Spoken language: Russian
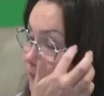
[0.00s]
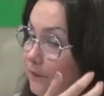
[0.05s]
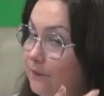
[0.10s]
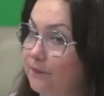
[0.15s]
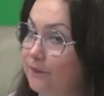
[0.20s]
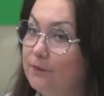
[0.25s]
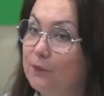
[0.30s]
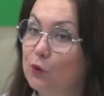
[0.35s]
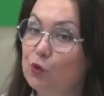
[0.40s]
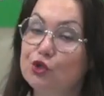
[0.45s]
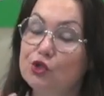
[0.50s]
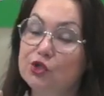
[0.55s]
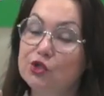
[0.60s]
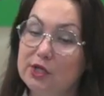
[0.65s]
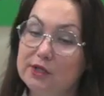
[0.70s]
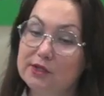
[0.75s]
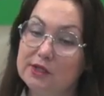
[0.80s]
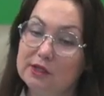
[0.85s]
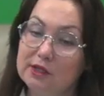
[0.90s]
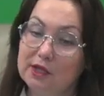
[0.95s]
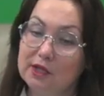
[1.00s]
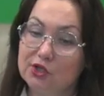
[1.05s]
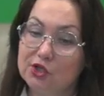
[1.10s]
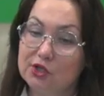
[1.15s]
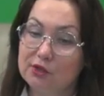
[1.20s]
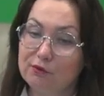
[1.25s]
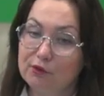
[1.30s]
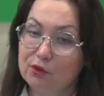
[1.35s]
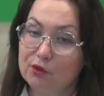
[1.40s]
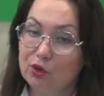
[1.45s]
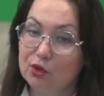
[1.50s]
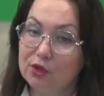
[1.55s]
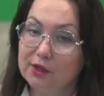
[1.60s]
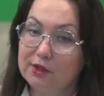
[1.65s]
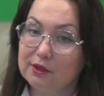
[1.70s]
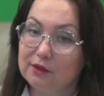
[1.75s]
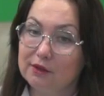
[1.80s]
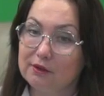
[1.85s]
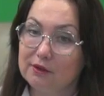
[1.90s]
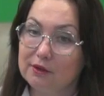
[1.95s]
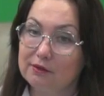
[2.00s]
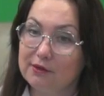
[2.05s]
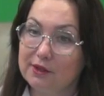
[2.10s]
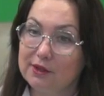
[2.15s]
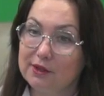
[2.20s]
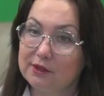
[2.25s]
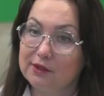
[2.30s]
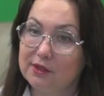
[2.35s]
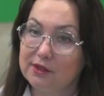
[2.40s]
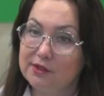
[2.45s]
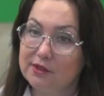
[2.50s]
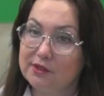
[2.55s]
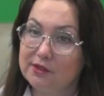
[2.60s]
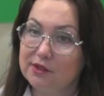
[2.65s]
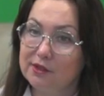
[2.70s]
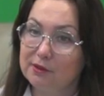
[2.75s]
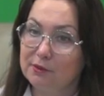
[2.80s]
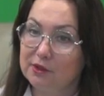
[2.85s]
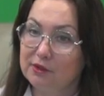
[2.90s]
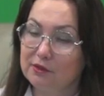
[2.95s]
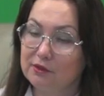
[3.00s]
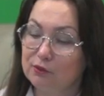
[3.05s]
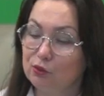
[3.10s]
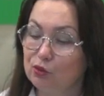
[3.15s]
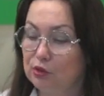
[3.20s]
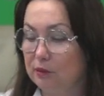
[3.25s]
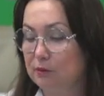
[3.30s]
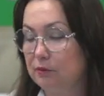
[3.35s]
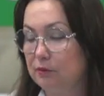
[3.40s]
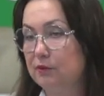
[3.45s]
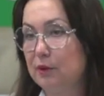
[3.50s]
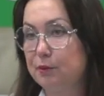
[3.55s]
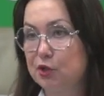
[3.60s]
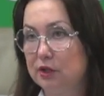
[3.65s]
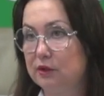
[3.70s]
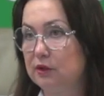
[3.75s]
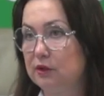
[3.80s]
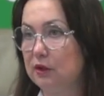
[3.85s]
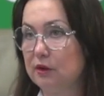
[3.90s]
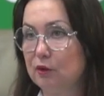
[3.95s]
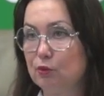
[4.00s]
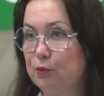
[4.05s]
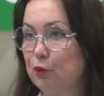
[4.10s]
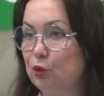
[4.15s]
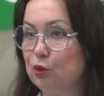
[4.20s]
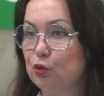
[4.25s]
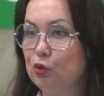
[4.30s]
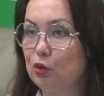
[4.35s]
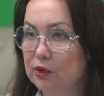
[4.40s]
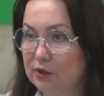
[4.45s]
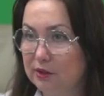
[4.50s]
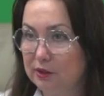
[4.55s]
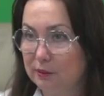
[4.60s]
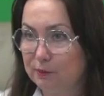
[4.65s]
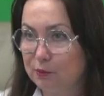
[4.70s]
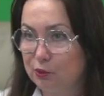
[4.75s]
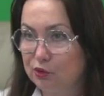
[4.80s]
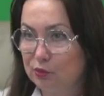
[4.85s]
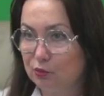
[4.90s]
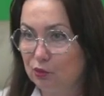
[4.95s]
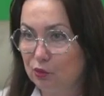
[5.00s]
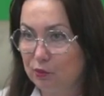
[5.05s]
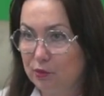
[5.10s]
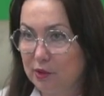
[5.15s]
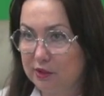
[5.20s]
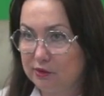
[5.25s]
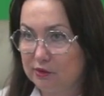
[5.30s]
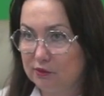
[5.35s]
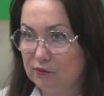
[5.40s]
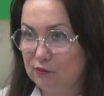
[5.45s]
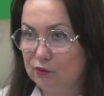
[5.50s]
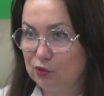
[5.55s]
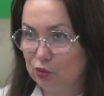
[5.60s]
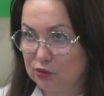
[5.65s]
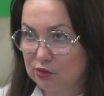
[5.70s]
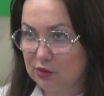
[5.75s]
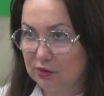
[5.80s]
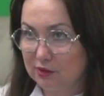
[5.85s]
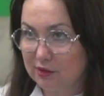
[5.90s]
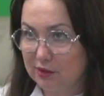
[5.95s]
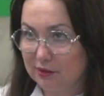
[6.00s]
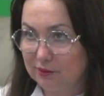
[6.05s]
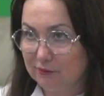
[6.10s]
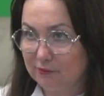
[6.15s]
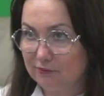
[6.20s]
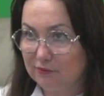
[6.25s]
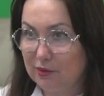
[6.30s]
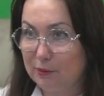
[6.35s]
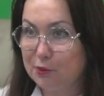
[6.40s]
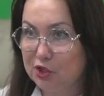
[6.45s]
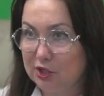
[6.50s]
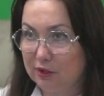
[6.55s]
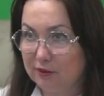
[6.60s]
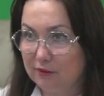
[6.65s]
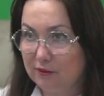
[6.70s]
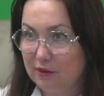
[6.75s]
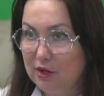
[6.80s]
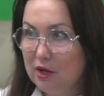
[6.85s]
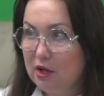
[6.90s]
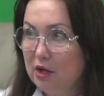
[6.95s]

ну, очень часто наши неврологи говорят родителям, а, ну, там, вообще на полгода, допустим, убрать все с экрана. Абсолютно. Вообще.